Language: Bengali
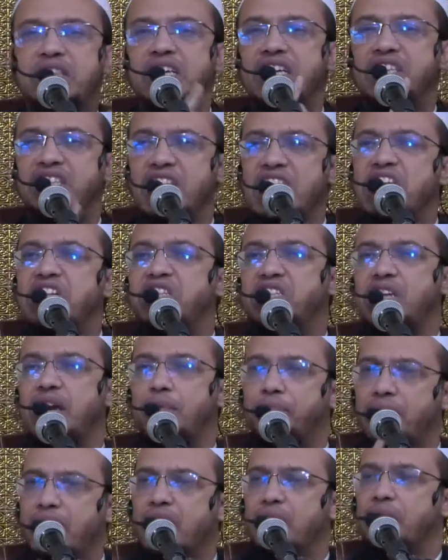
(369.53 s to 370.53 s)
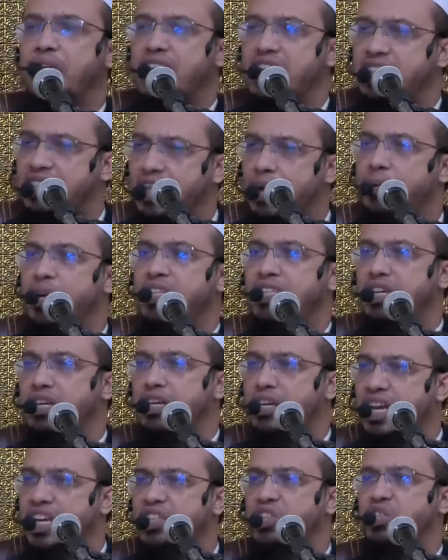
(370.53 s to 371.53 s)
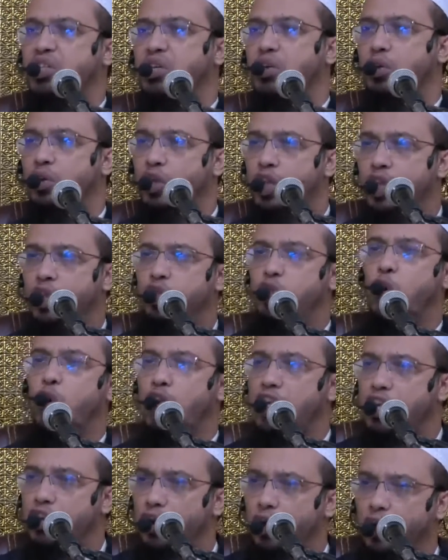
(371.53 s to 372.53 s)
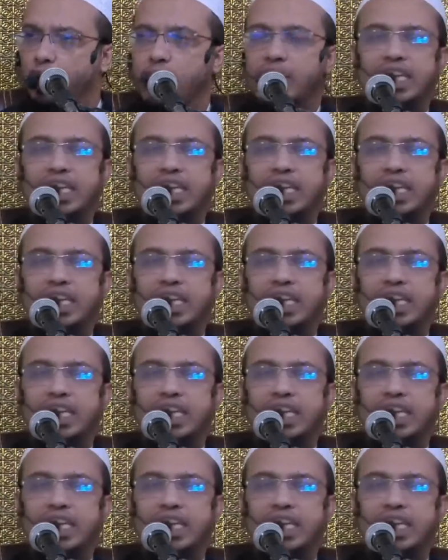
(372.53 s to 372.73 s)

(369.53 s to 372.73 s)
বিদ্বেষ হিংসা পারিবারিক সামাজিক রাষ্ট্রীয় দলীয়